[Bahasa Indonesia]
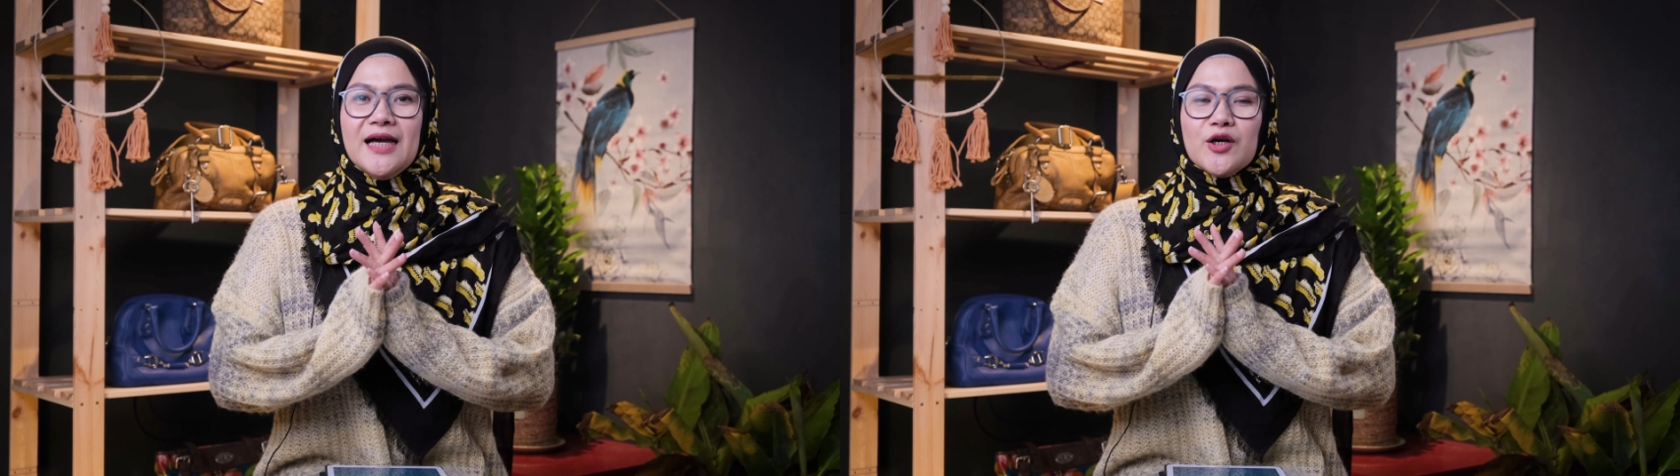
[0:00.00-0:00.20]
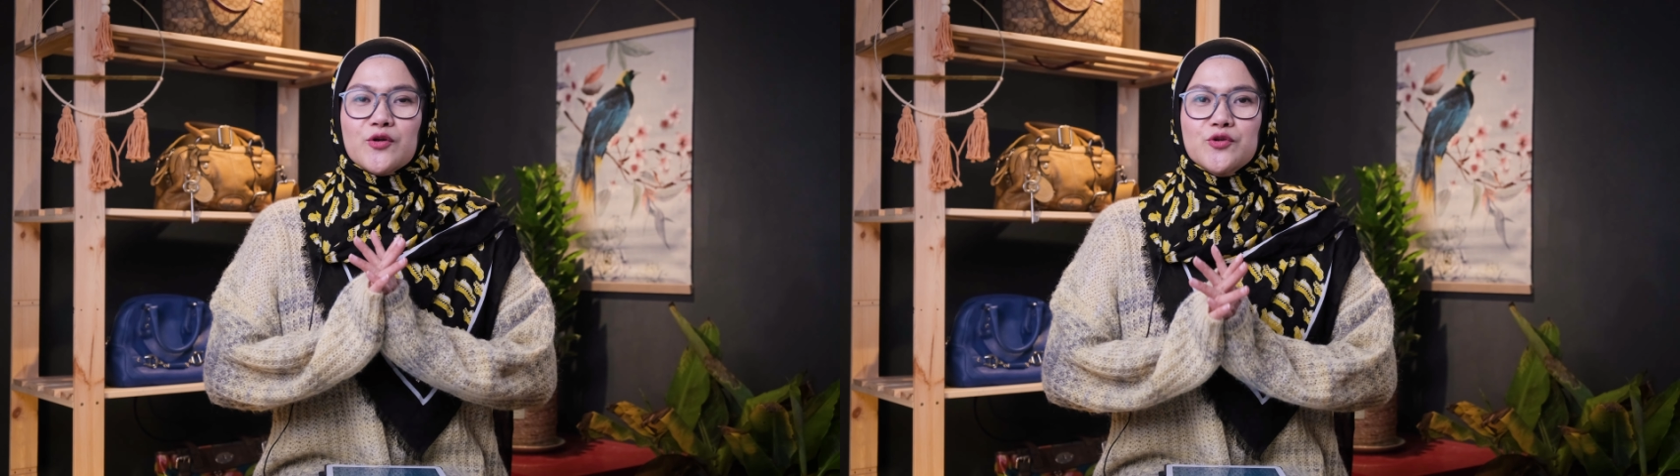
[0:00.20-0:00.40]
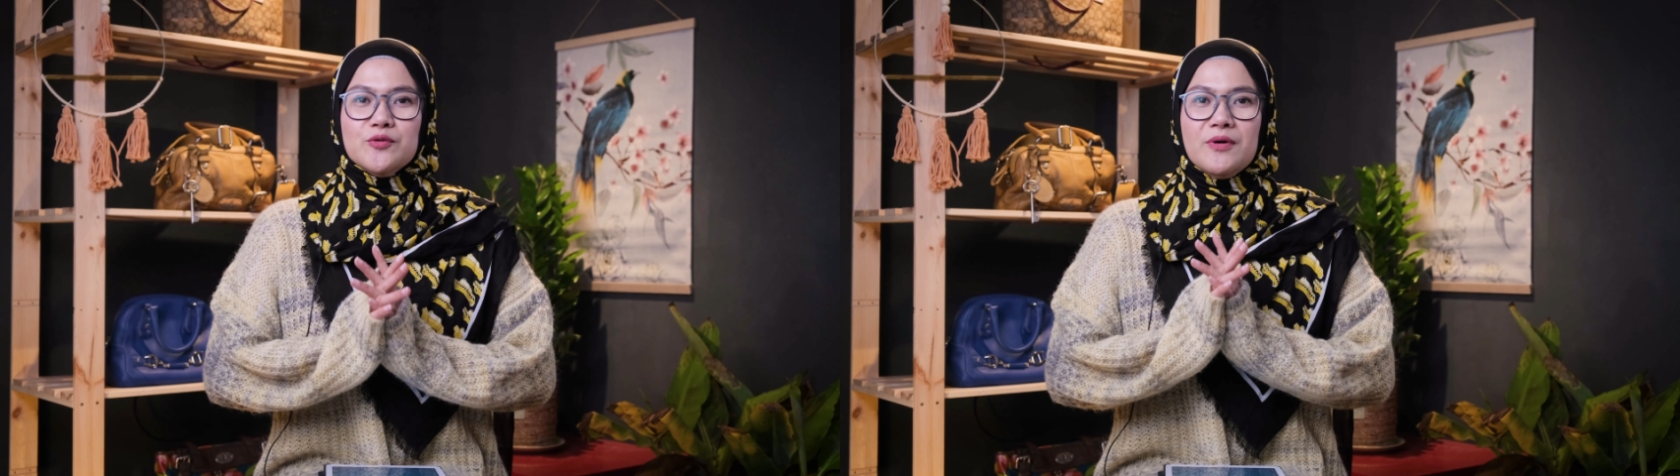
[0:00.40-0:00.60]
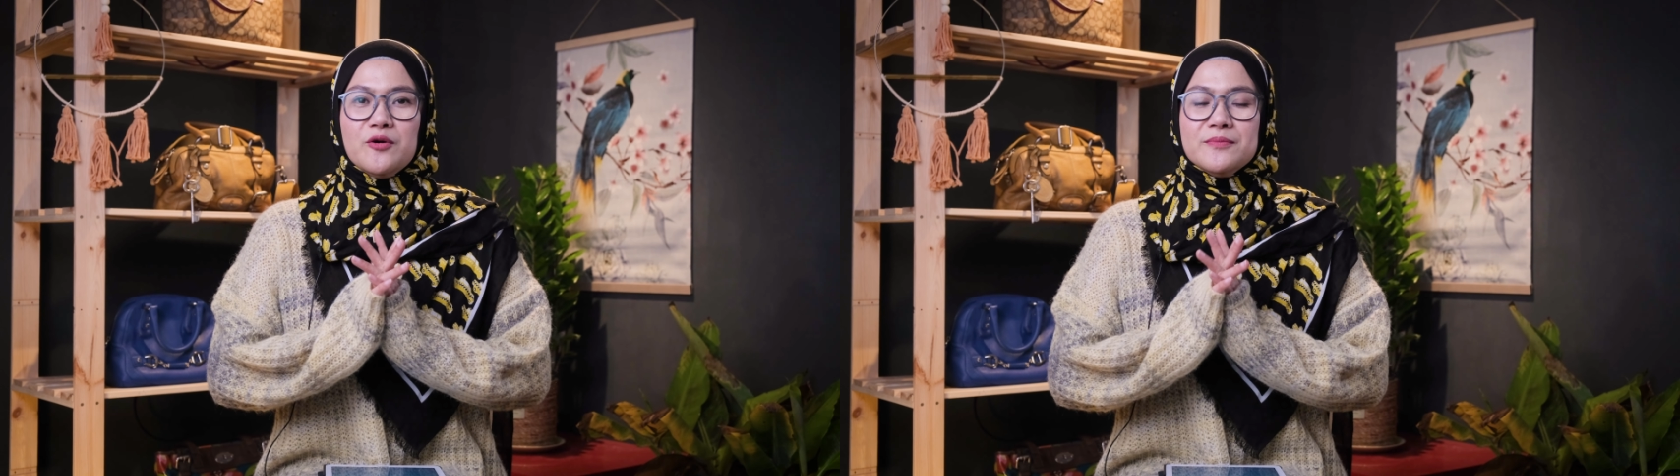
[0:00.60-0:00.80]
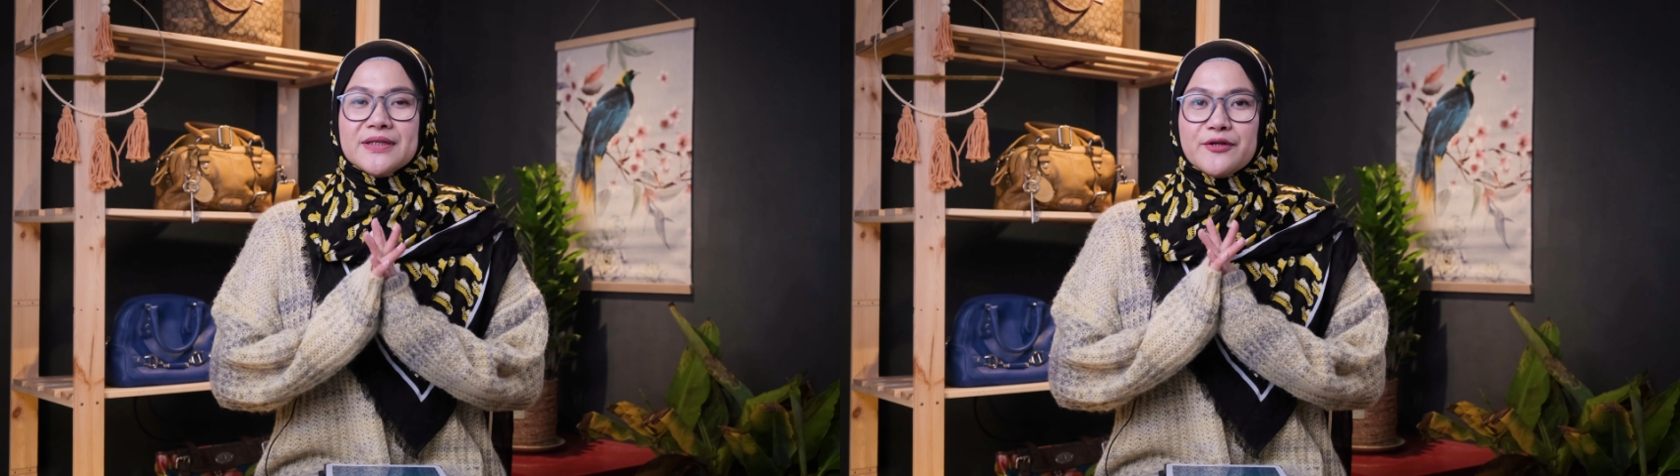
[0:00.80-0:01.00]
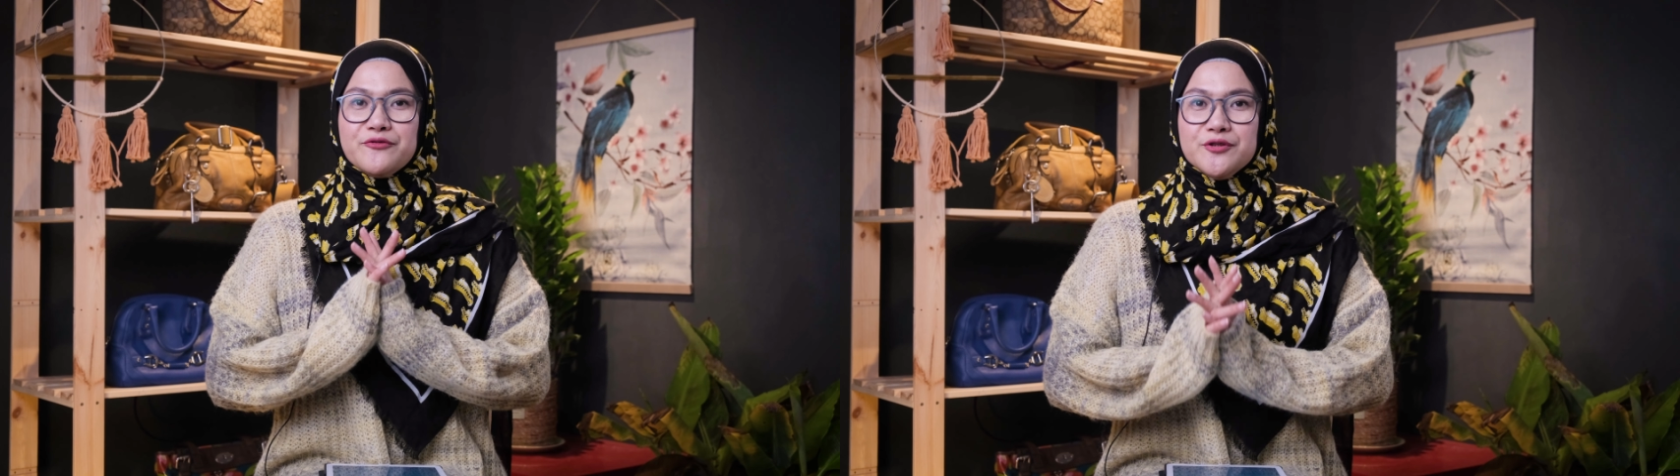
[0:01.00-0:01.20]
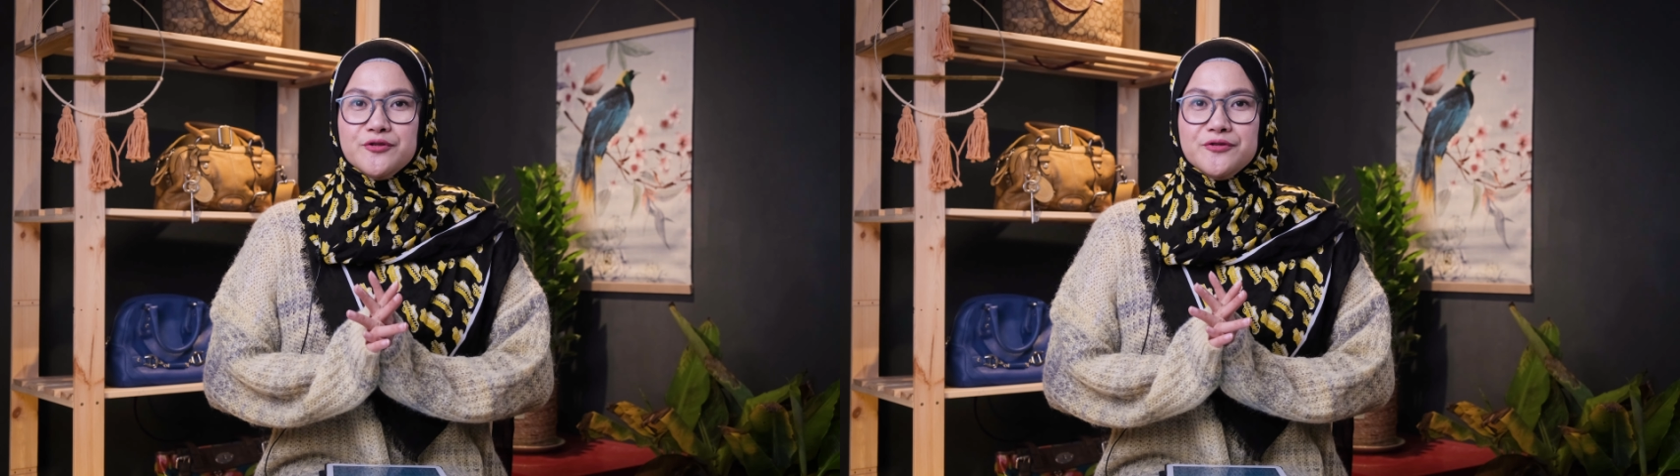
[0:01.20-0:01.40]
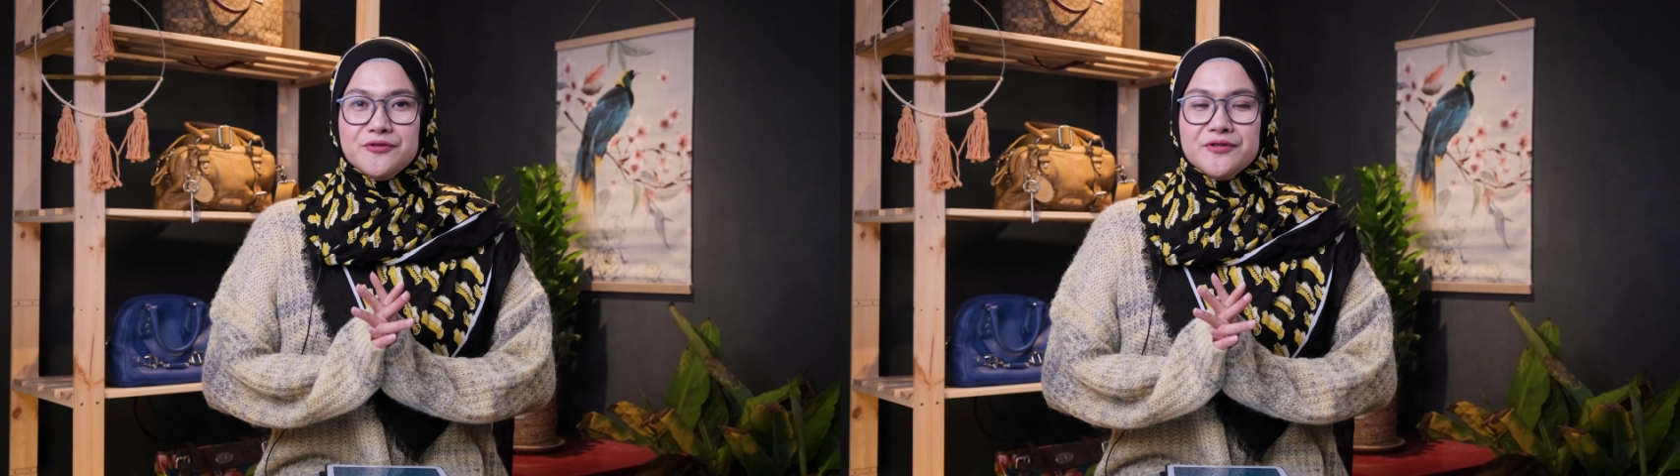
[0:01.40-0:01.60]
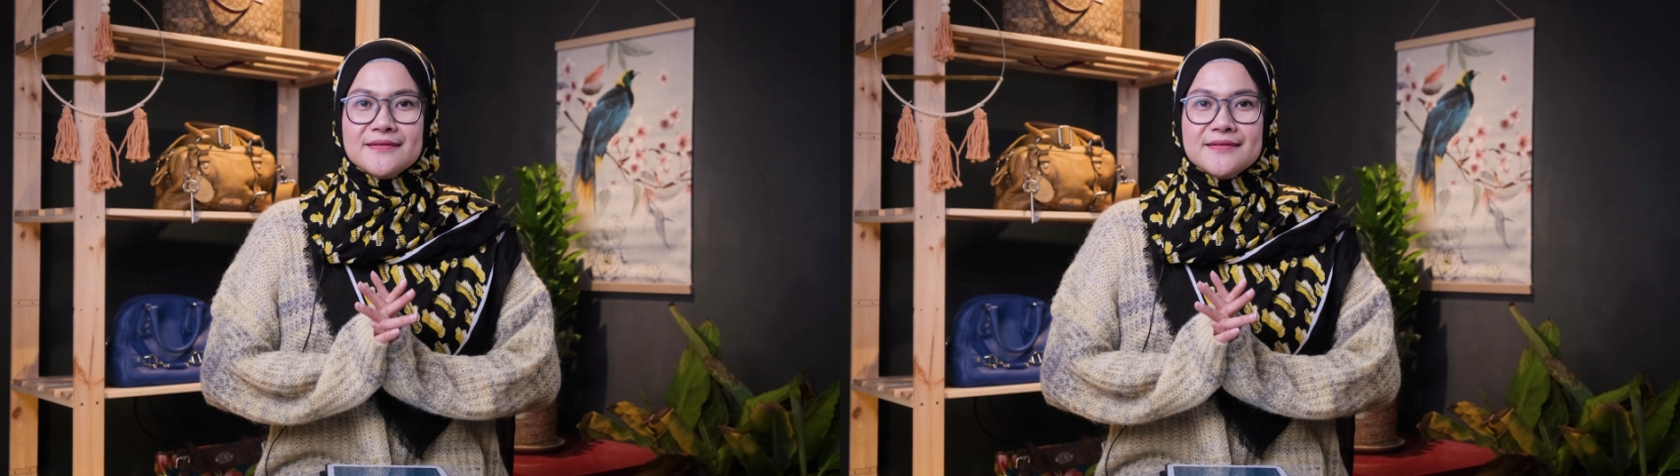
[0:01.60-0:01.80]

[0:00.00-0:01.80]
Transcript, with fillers: aku mau mereview